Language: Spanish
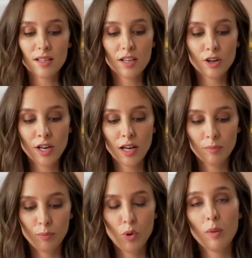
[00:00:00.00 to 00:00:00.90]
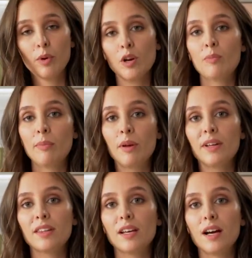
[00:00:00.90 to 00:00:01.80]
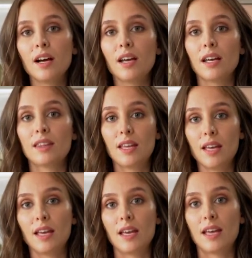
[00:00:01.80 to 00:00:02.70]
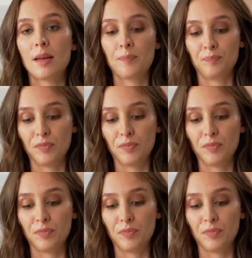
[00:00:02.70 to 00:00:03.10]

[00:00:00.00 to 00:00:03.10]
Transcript: de silicona, pueden poner un papel manteca que esté eh,